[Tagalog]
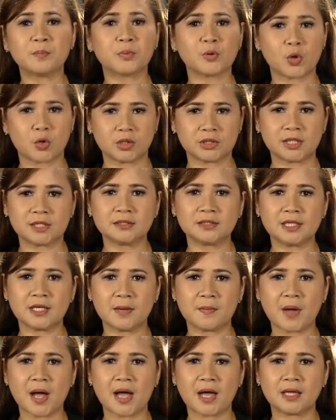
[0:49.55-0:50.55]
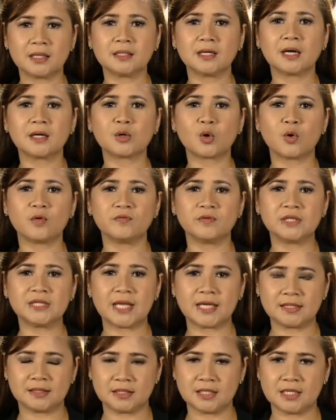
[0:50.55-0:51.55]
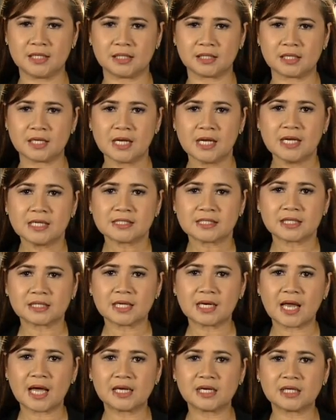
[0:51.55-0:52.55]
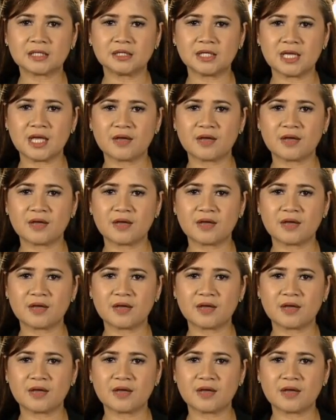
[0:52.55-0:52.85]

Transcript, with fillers: abroad ang tinamaan ng COVID-19. Sa tala ng